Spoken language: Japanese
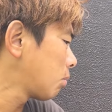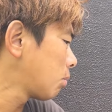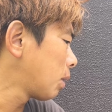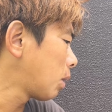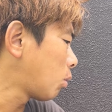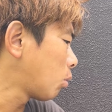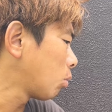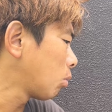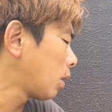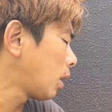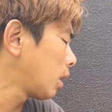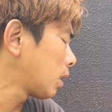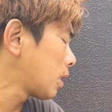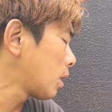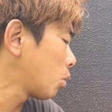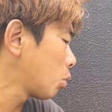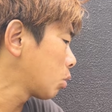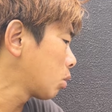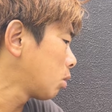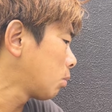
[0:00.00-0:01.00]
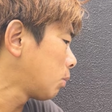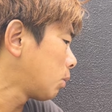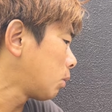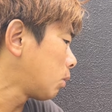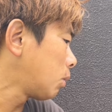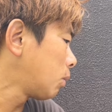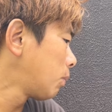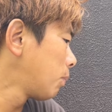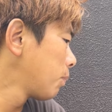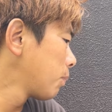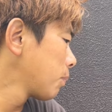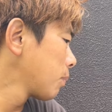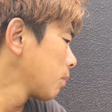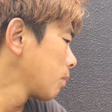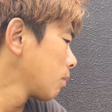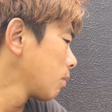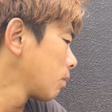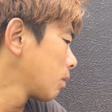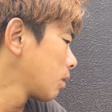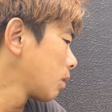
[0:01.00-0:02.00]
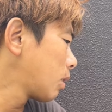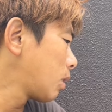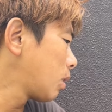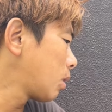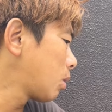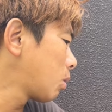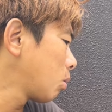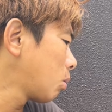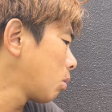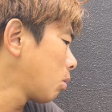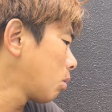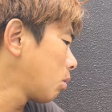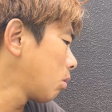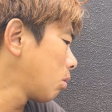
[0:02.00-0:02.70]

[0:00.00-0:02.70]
まあ、この相手の人もきっと